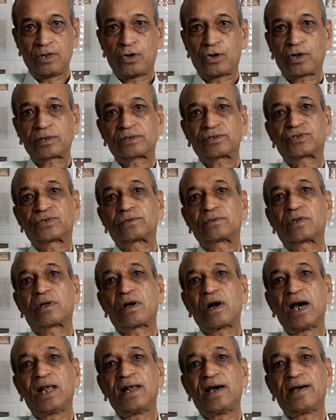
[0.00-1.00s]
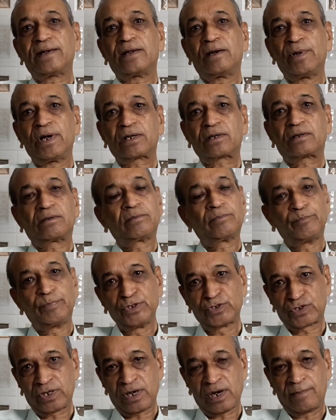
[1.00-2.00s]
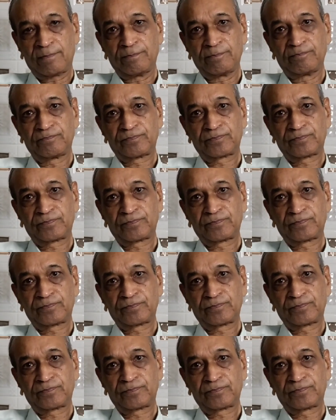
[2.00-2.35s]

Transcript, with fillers: और काला नमक 20 ग्राम